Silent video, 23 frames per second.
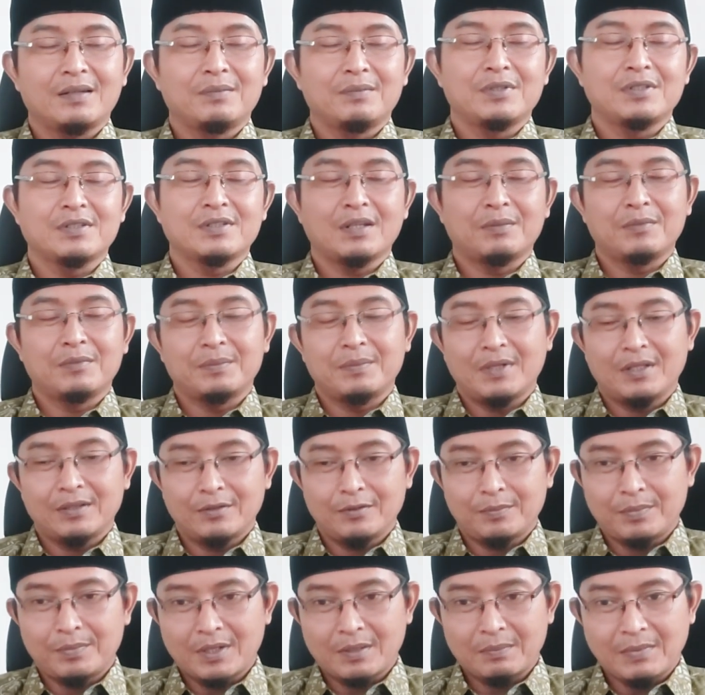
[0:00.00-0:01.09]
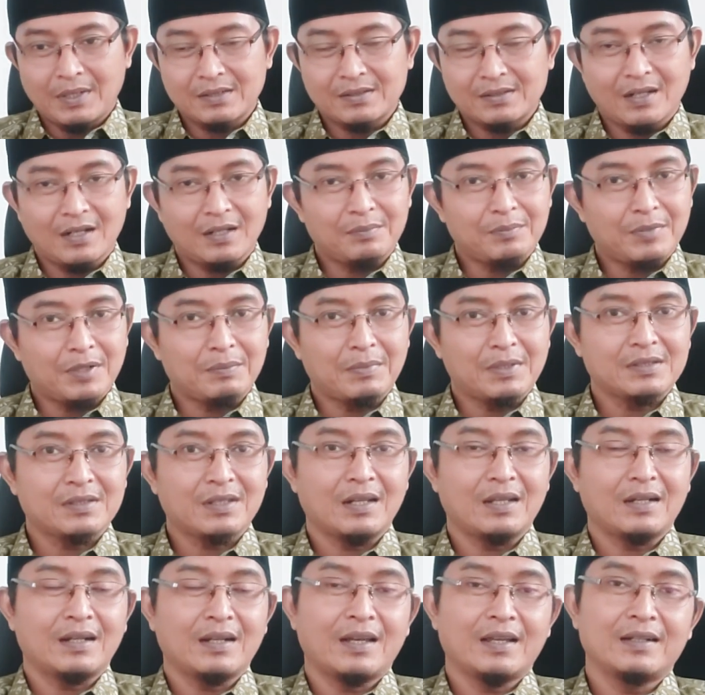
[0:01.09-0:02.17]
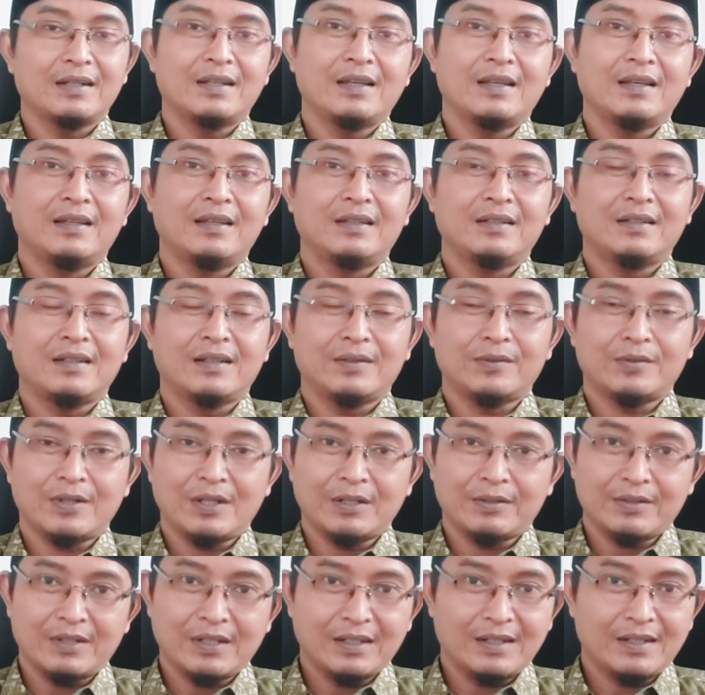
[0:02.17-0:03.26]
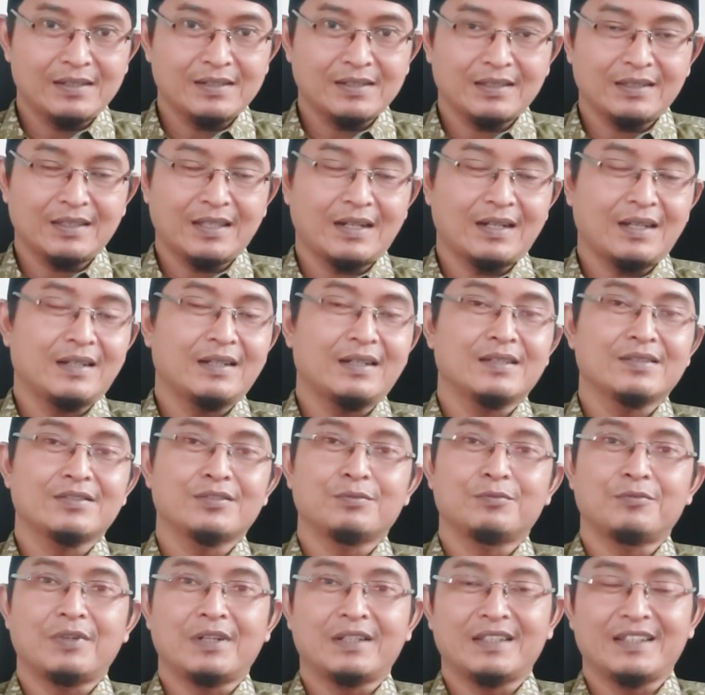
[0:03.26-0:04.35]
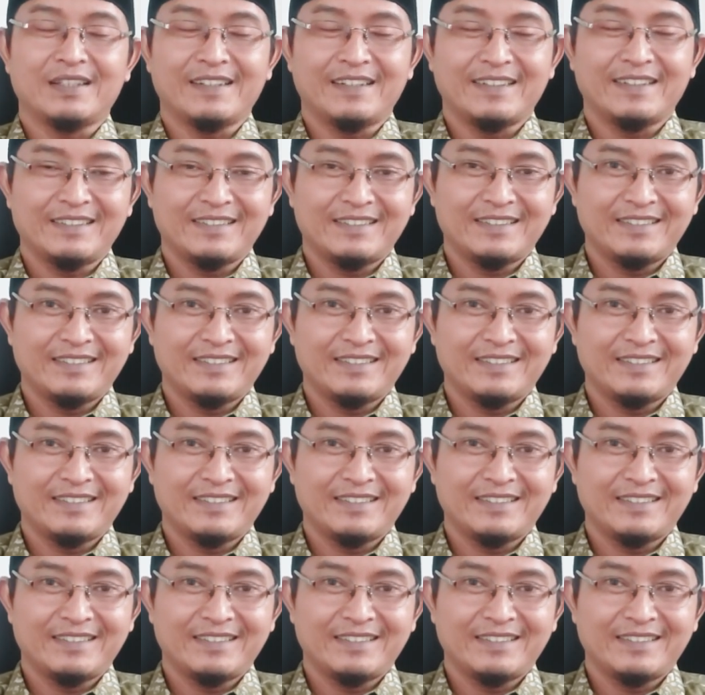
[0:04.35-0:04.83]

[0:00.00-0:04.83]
dan bisa membantu permasalahan-permasalahan Anda dan orang-orang di sekitar Anda semuanya.